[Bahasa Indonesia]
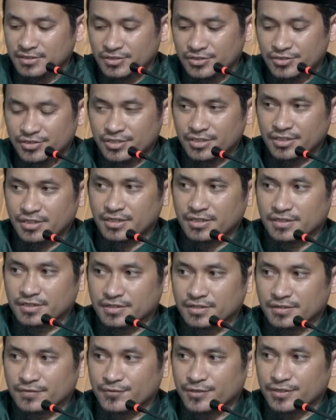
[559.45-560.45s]
Syiah
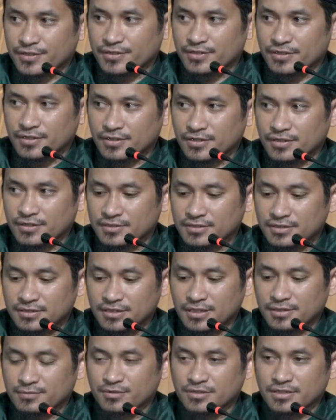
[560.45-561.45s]
Rafidah
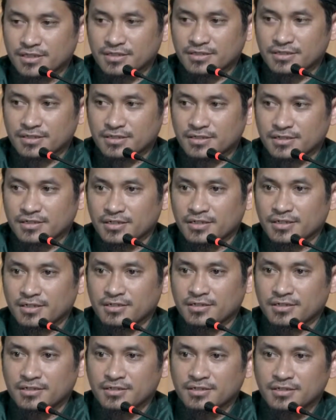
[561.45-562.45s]
yang
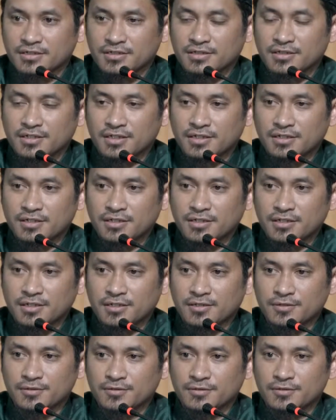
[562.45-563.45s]
menyatakan
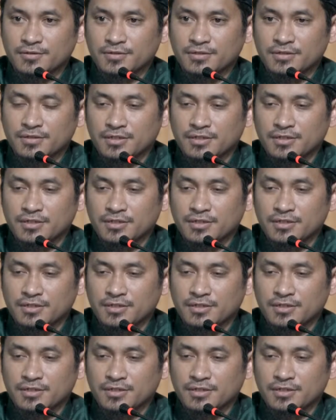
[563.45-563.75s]
kalau